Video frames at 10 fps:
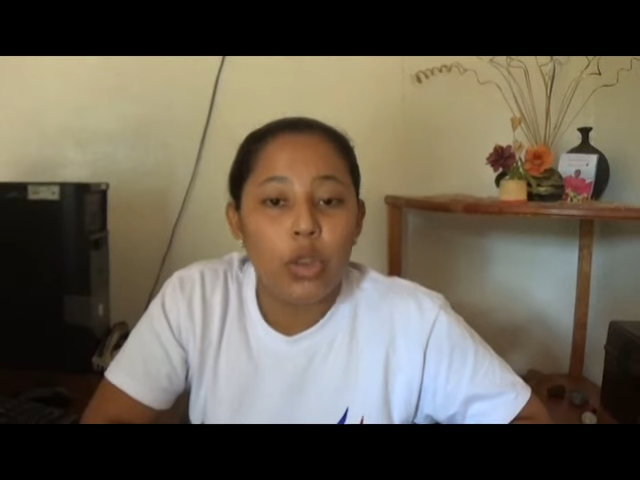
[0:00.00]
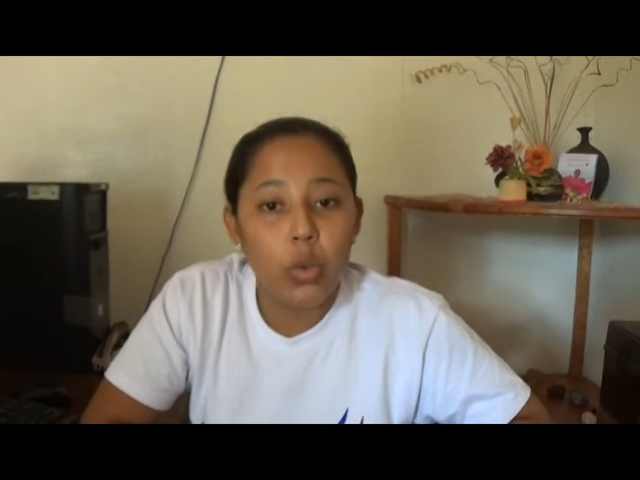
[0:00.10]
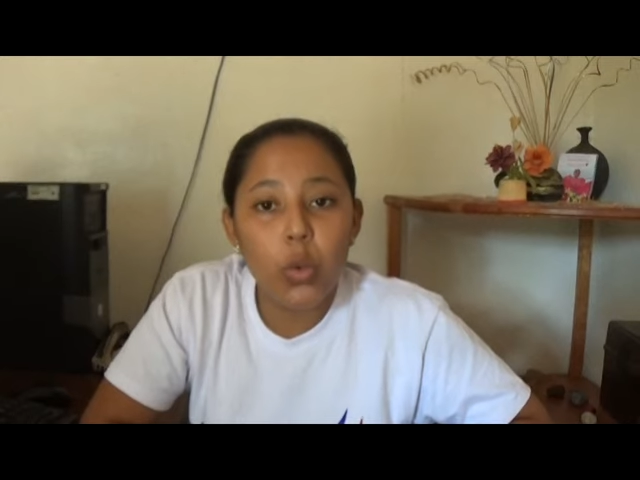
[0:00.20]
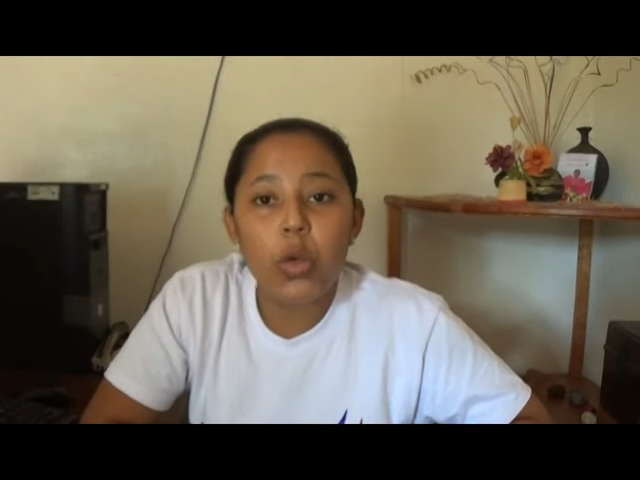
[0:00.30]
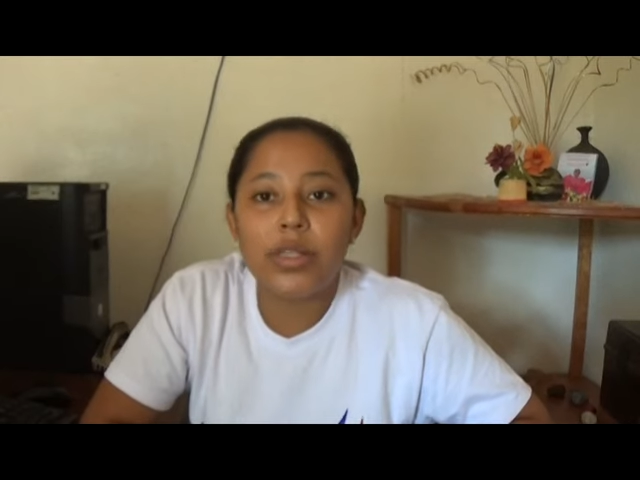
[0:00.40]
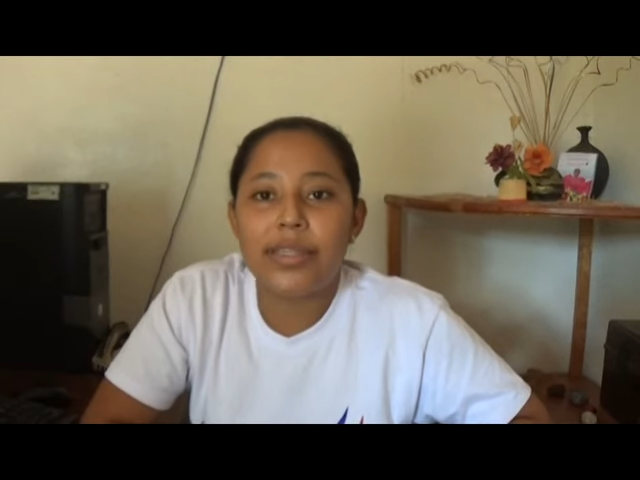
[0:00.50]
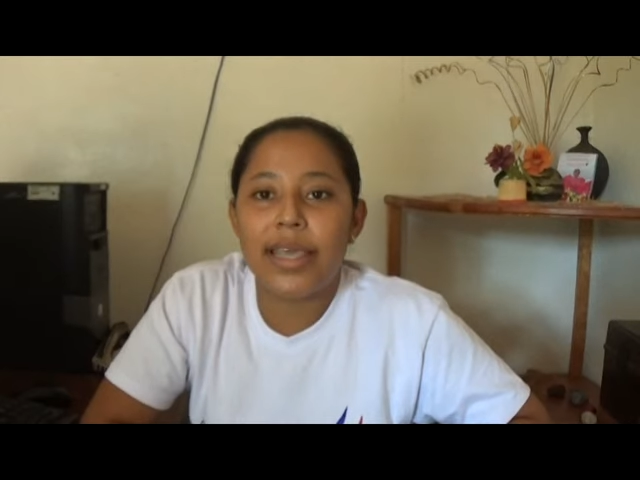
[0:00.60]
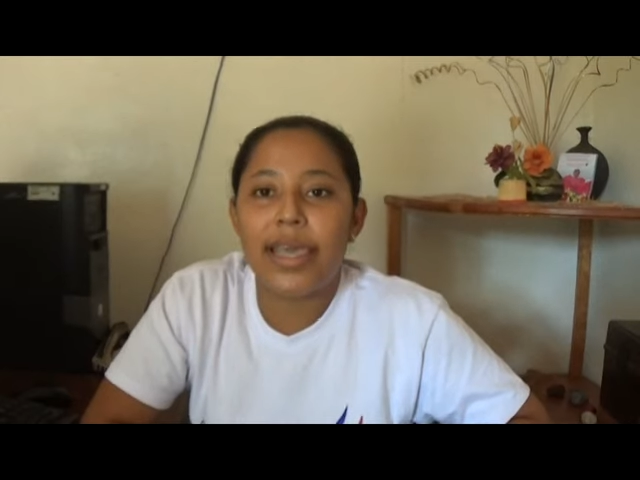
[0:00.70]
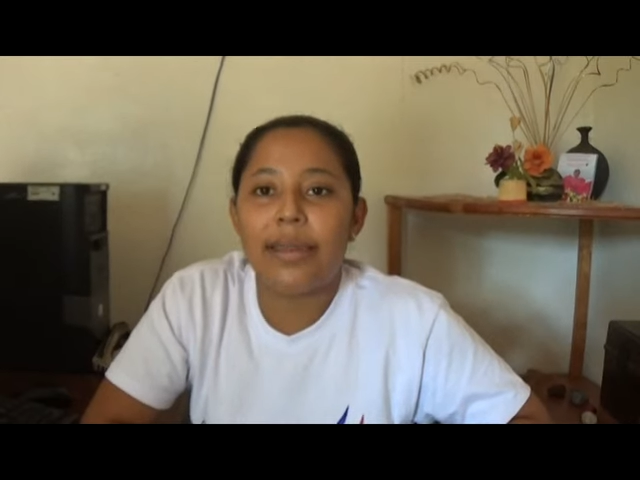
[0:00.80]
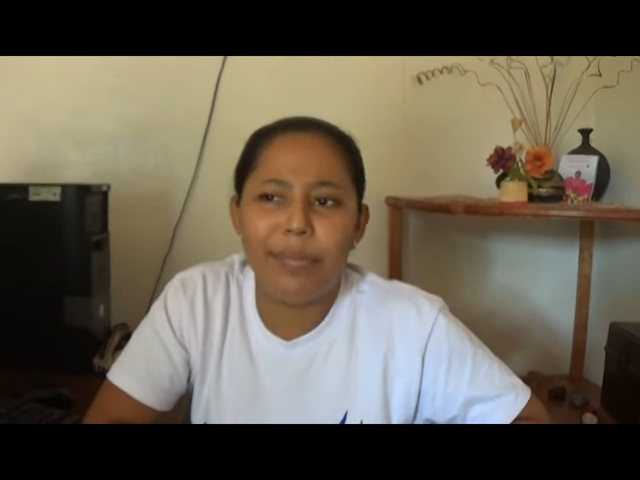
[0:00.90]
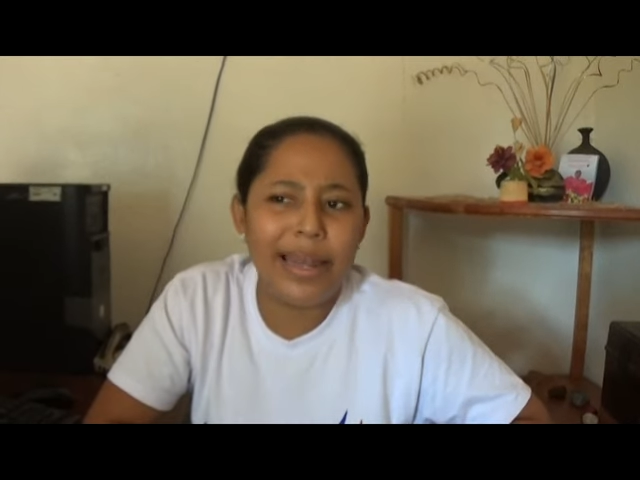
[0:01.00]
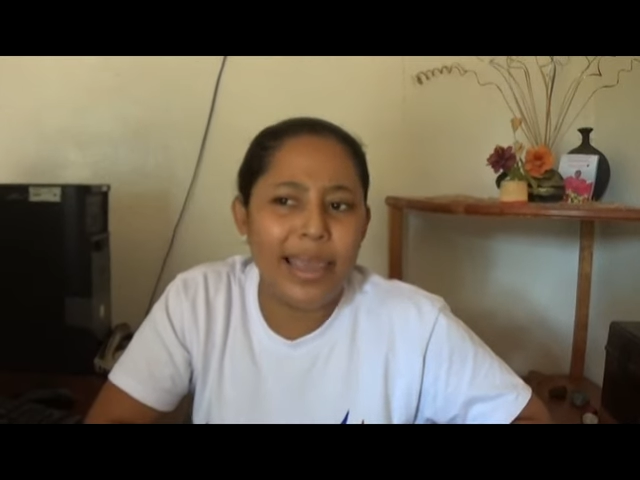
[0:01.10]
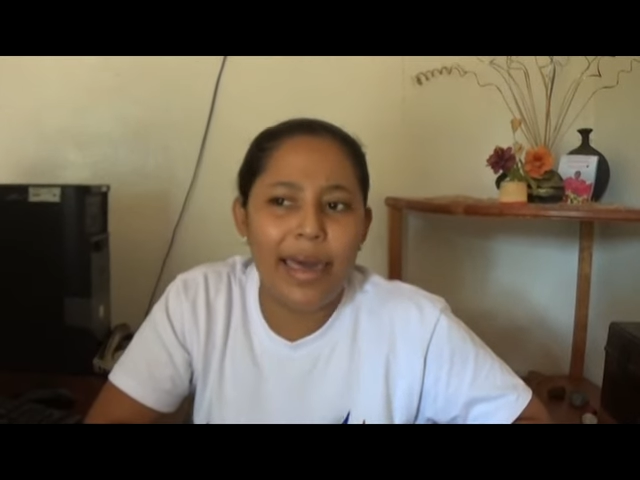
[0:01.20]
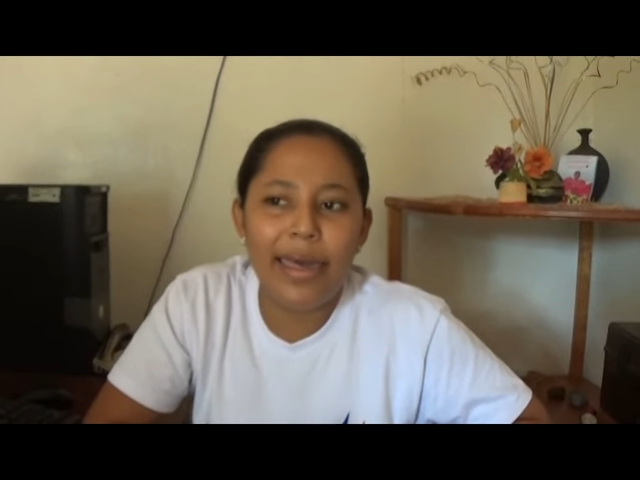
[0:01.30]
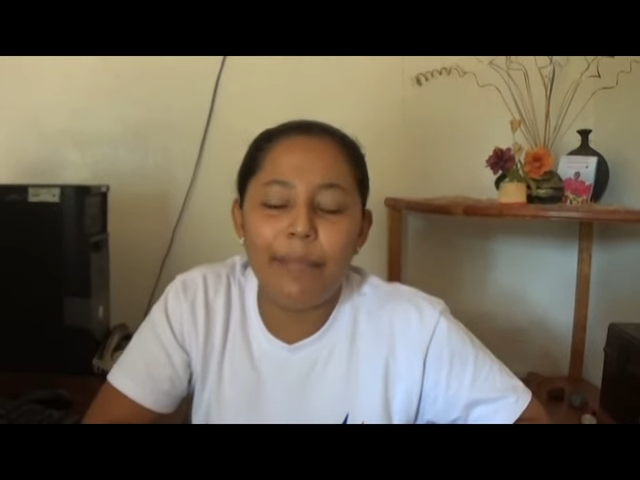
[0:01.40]
dulces,
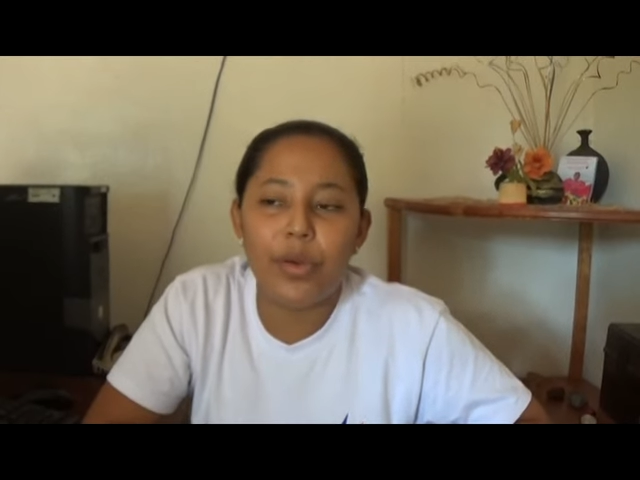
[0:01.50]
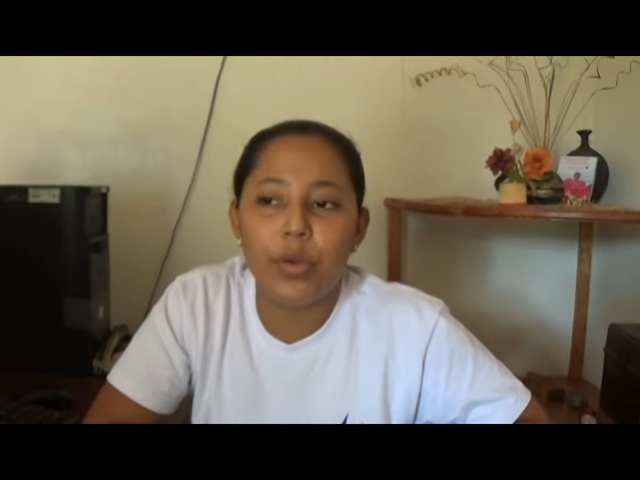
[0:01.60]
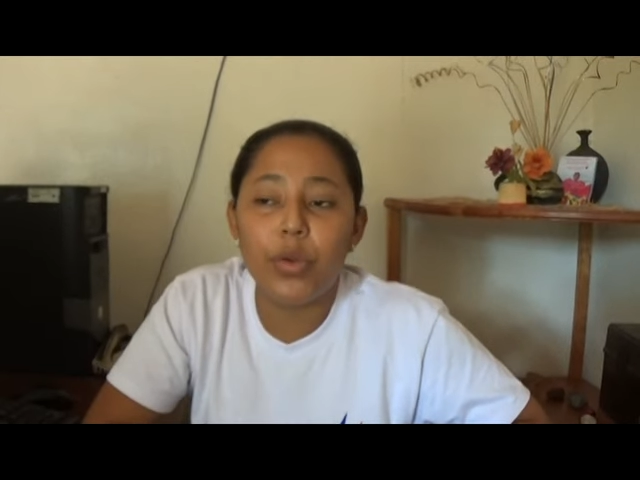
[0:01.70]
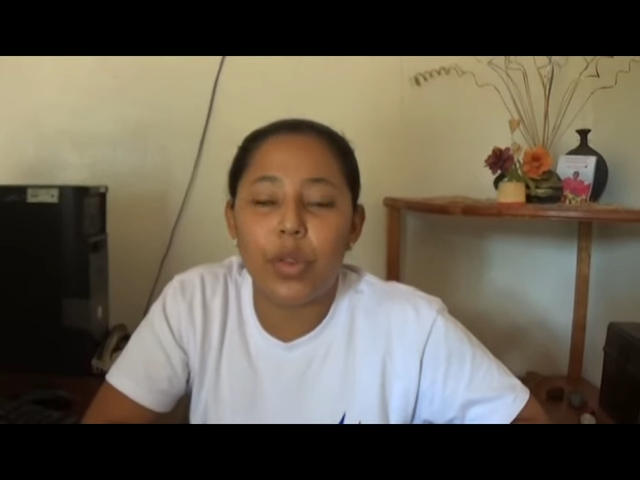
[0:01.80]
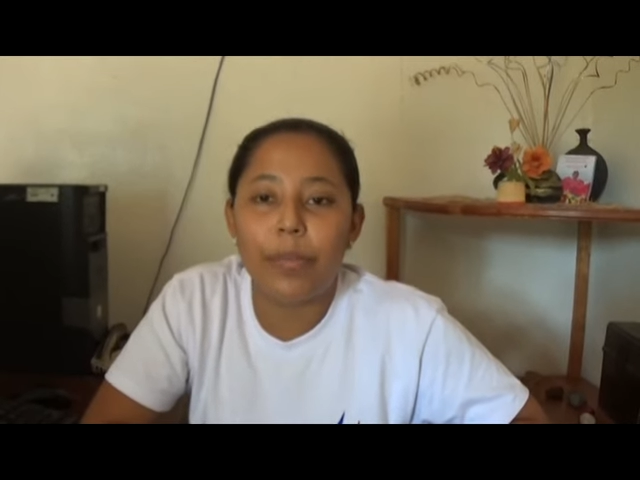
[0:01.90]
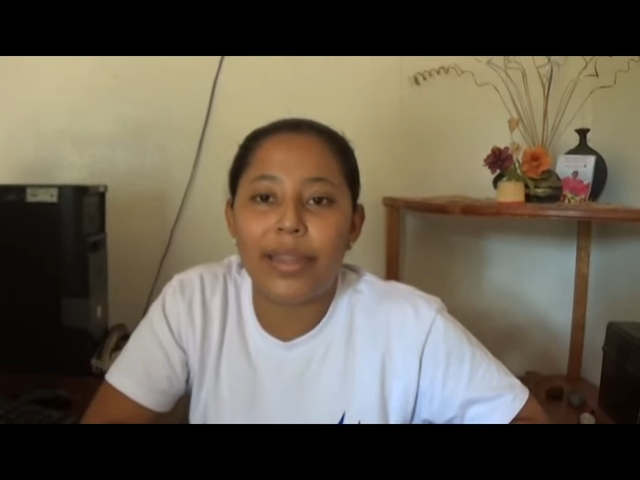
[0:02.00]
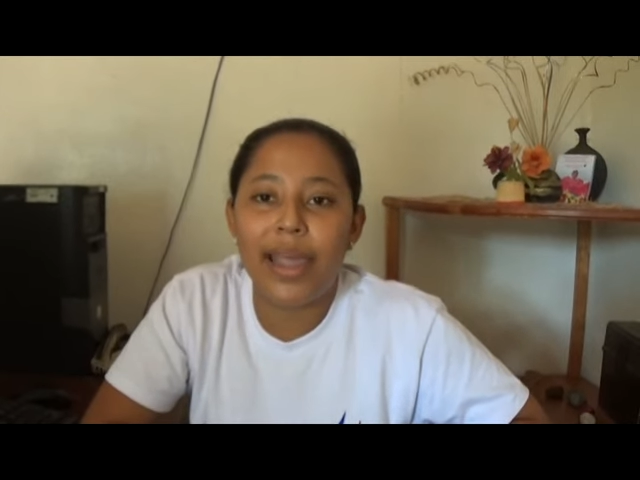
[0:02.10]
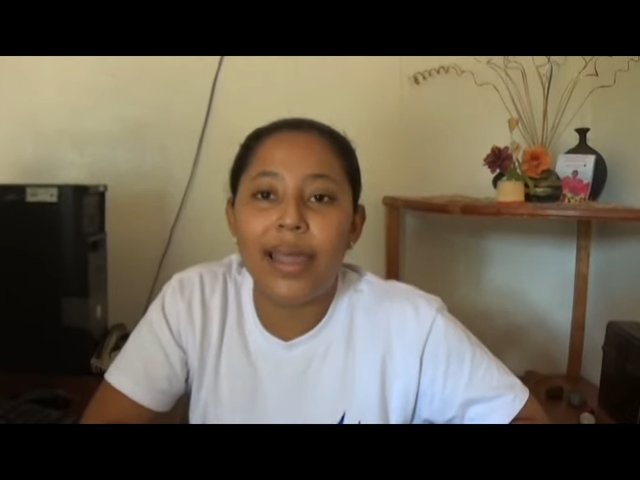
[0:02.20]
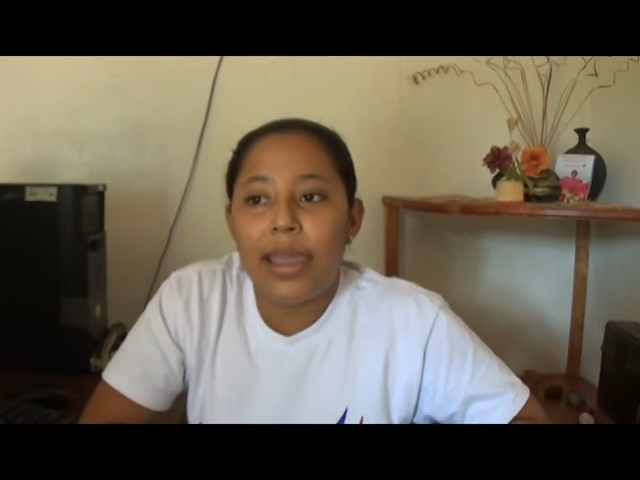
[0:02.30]
variedad de productos, ¿verdad?